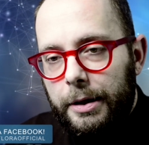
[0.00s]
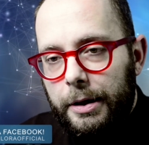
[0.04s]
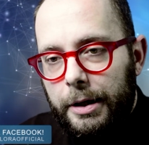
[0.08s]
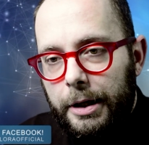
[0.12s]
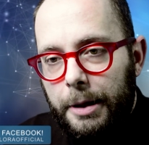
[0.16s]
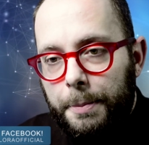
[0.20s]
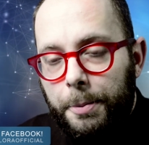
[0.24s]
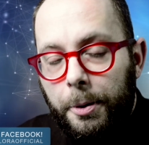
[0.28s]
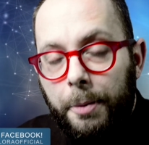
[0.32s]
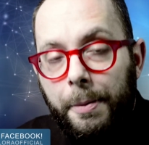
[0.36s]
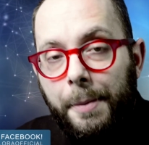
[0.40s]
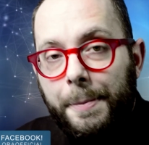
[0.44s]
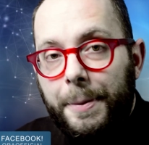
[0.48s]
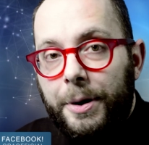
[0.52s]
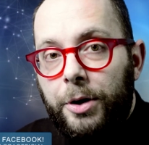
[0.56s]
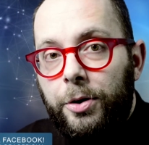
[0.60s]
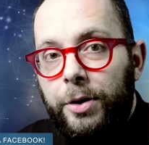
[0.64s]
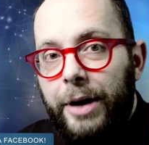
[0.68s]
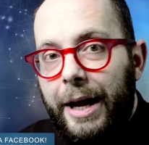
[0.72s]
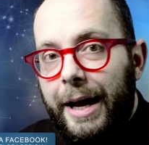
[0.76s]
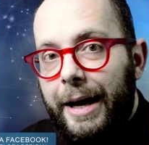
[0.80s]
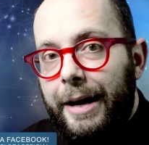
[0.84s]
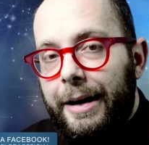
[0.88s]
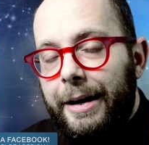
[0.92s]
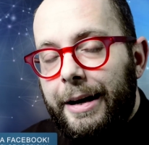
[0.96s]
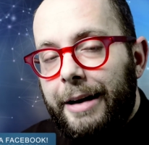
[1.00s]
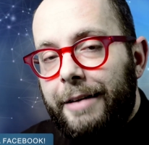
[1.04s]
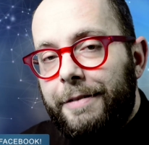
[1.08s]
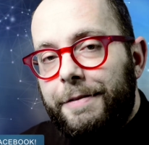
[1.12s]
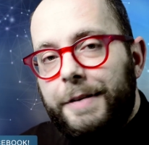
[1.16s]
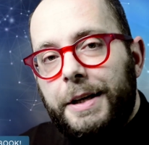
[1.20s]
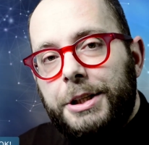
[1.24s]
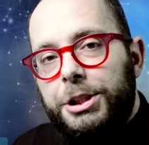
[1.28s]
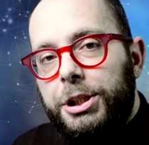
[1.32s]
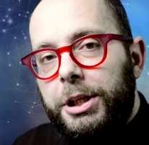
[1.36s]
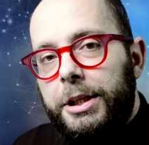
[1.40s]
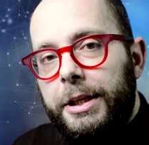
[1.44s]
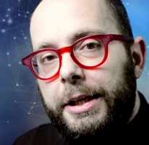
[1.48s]
Il problema non è la
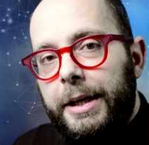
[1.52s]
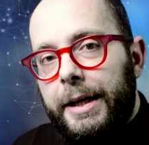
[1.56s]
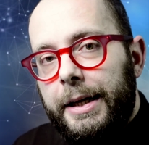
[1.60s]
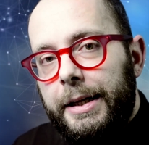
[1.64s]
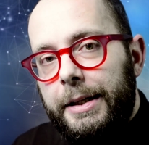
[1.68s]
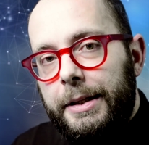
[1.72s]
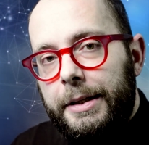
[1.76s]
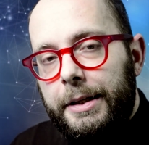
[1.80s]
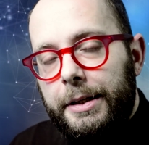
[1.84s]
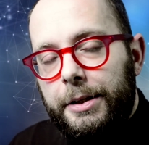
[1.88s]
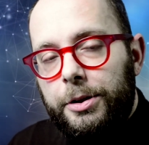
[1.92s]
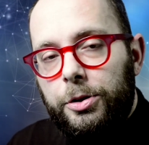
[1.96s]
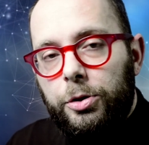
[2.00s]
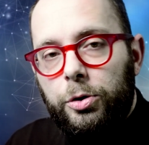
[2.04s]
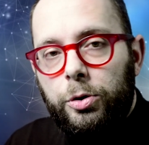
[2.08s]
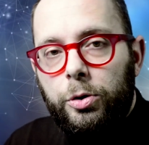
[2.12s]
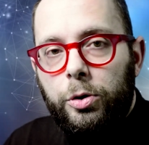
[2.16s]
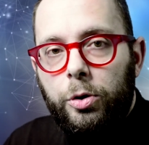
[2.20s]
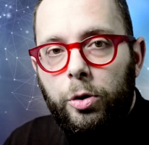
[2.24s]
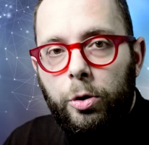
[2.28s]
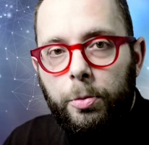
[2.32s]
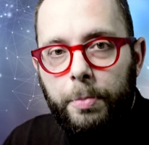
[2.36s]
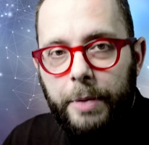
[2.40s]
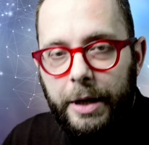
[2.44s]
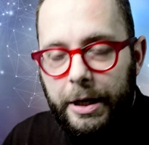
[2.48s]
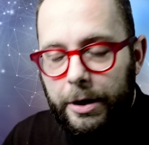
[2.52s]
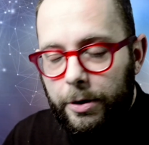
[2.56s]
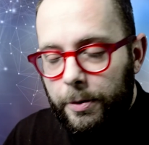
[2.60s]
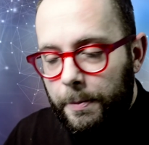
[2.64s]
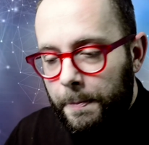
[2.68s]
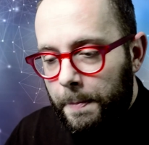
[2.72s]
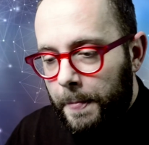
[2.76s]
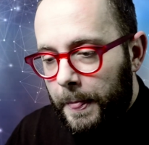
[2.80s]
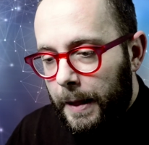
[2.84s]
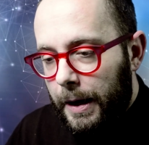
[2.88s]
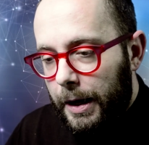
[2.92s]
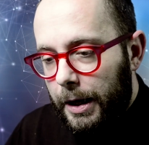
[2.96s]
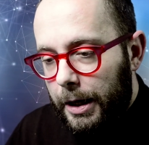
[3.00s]
fascia di reddito o meno,
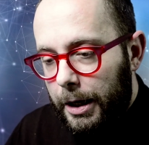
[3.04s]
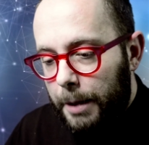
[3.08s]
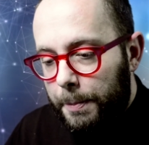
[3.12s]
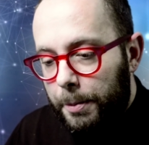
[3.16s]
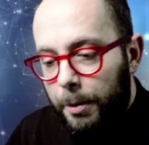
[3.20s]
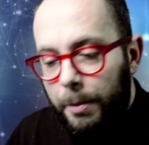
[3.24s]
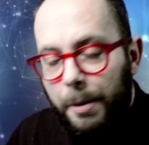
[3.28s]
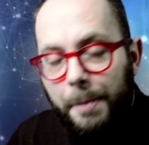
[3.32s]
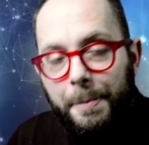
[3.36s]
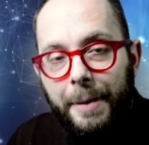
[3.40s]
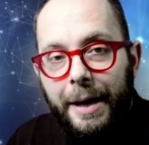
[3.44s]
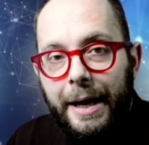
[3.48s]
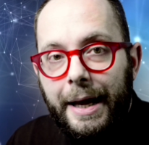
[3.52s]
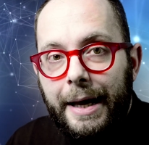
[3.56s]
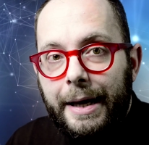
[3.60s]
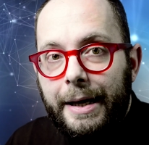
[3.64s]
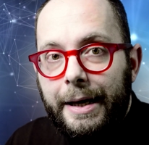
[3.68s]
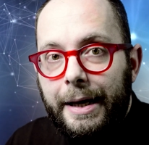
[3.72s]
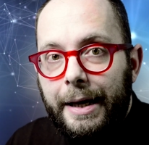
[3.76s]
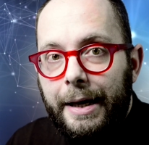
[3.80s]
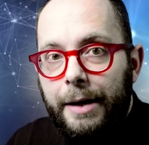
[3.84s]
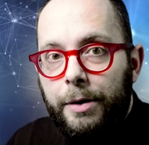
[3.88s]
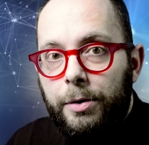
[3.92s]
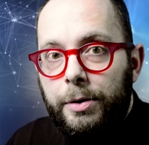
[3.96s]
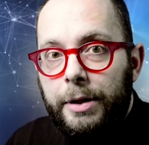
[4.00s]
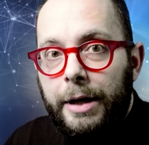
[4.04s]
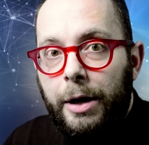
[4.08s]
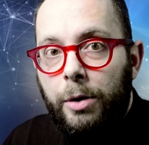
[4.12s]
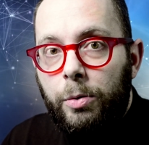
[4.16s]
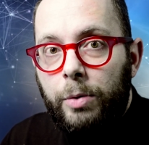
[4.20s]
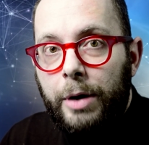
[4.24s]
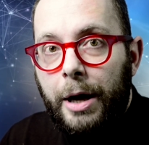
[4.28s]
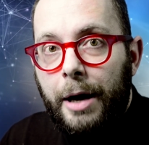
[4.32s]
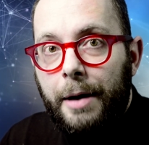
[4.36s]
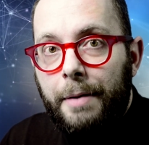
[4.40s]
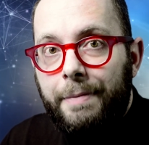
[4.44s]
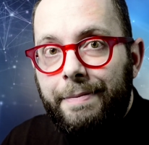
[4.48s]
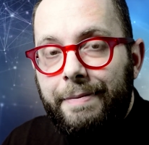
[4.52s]
il problema è che da
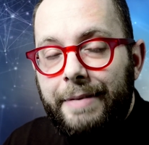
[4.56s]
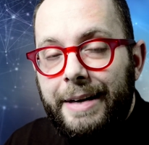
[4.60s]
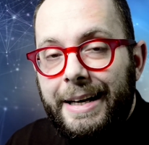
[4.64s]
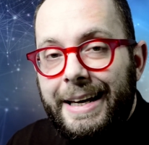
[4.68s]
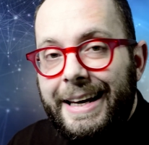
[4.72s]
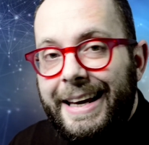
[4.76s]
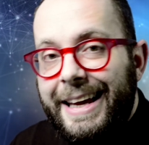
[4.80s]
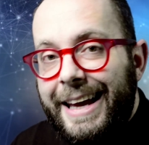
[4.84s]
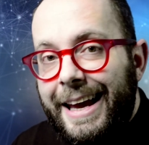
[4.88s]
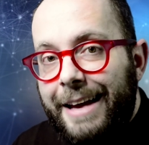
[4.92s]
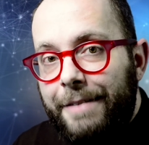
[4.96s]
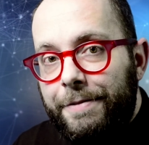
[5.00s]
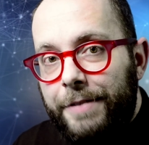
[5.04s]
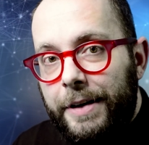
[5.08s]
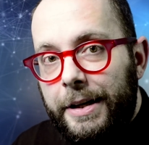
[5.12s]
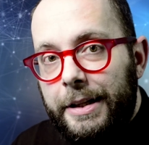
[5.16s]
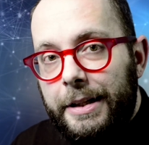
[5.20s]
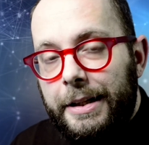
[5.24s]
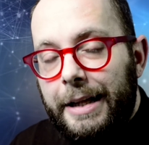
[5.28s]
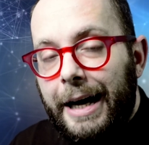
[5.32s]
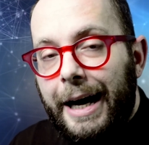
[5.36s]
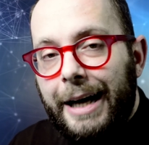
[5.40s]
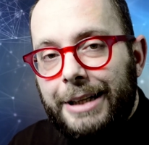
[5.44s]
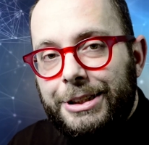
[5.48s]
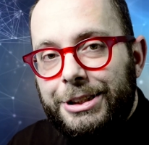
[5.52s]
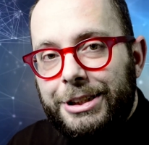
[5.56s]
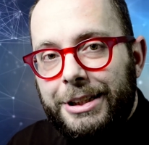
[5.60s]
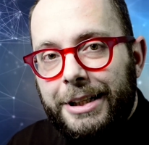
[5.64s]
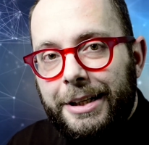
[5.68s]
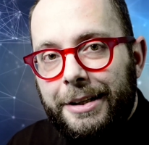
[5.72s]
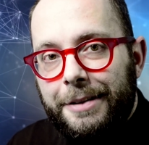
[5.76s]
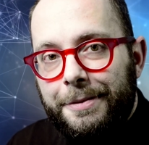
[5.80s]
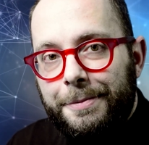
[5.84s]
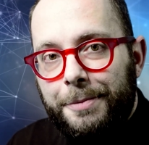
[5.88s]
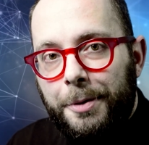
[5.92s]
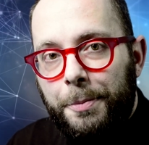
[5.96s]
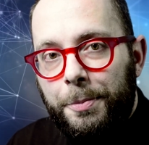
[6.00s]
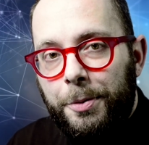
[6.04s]
una lieve
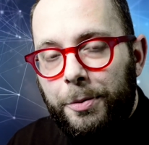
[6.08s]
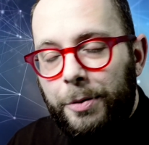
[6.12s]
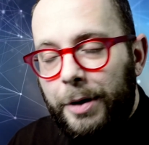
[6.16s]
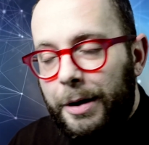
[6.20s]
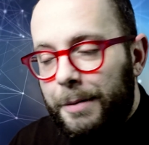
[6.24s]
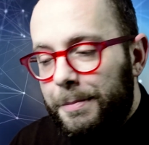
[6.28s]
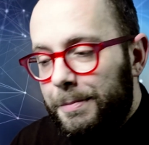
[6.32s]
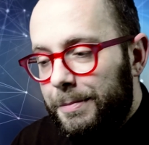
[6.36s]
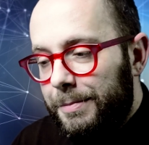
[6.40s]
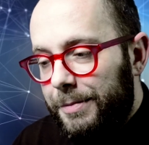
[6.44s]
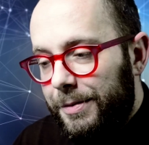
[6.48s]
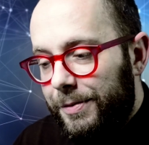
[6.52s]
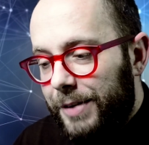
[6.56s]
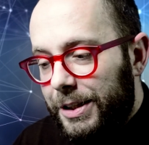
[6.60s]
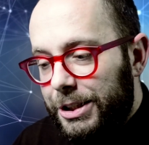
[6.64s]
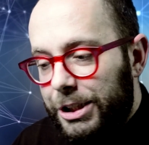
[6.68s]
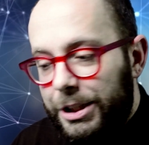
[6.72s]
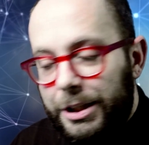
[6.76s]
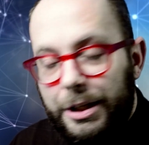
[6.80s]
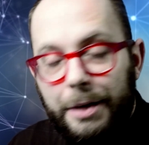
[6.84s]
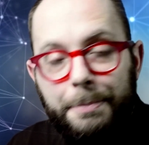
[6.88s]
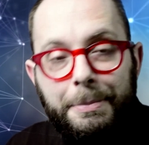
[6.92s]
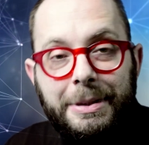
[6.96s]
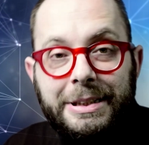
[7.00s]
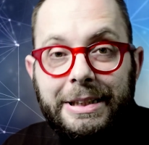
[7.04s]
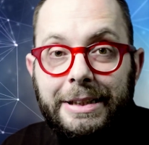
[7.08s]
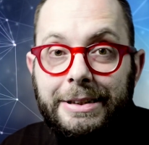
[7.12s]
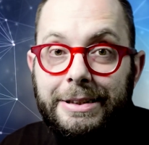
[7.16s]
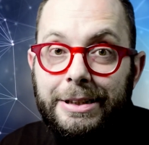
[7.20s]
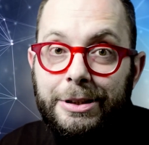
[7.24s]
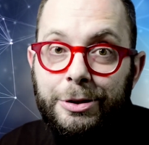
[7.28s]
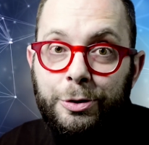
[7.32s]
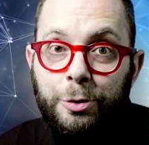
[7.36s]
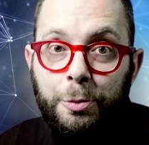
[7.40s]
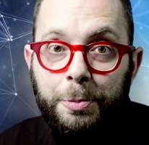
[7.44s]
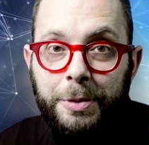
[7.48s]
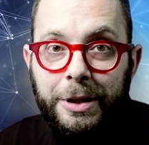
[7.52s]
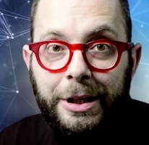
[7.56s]
indagine, proprio una indagine abbastanza
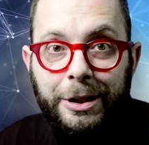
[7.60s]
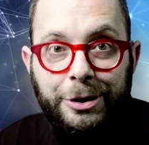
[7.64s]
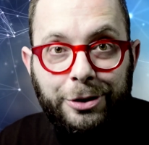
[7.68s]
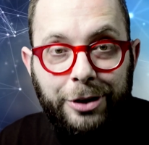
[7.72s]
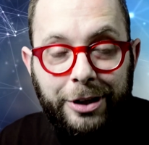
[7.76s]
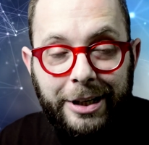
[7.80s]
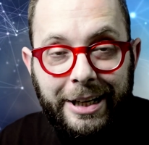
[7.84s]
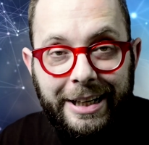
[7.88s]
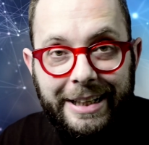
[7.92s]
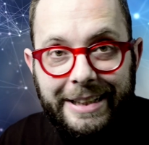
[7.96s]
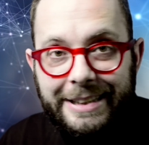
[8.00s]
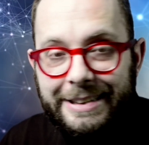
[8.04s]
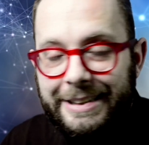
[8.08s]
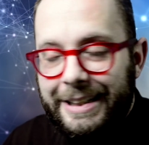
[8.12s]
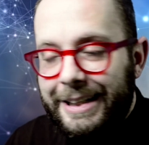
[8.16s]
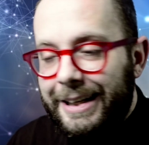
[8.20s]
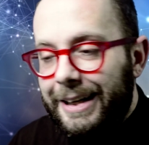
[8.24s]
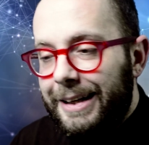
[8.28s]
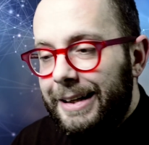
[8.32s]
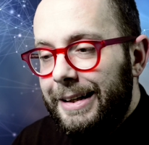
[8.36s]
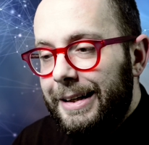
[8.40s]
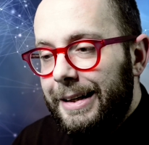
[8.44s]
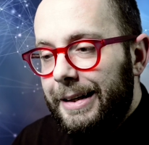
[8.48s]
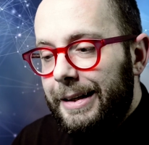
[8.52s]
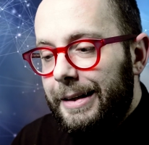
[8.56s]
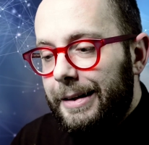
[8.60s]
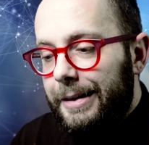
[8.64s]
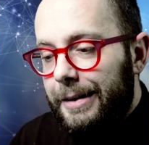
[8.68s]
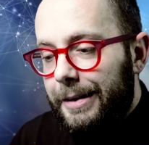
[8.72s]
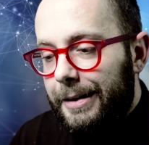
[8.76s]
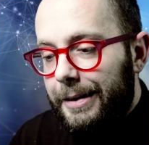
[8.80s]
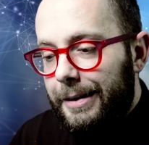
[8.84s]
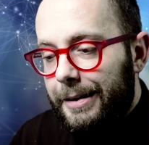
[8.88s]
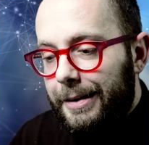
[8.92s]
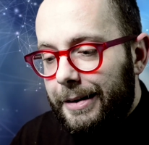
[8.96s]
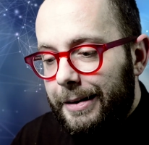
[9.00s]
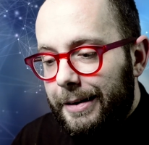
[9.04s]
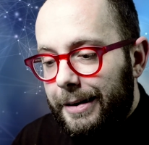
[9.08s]
stupida giornalistica
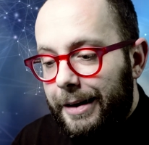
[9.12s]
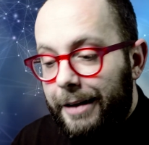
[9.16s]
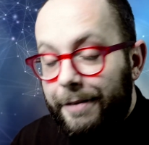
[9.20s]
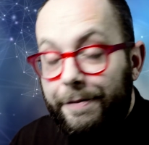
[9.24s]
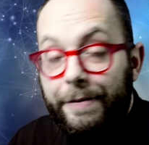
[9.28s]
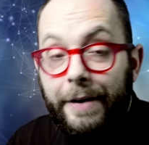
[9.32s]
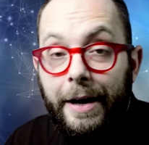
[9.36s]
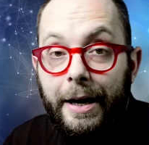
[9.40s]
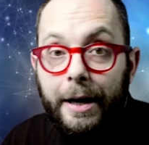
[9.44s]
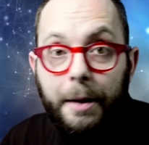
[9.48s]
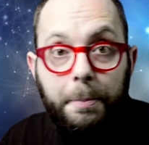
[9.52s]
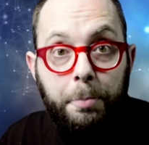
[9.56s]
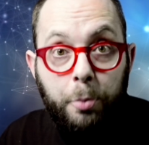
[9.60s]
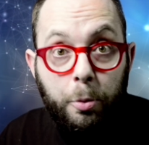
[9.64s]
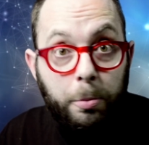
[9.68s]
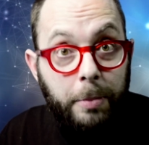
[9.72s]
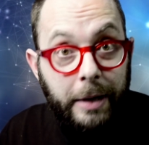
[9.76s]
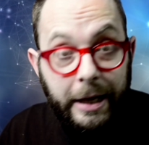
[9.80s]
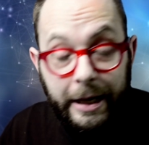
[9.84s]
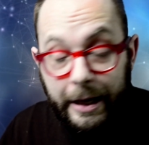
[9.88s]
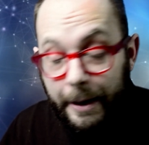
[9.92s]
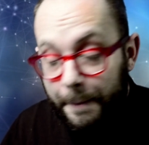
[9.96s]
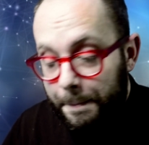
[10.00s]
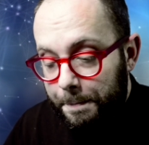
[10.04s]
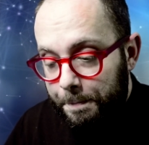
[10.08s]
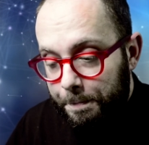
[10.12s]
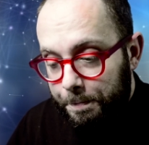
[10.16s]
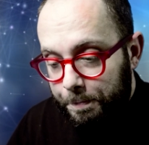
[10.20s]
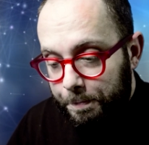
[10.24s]
eh, che fa Repubblica,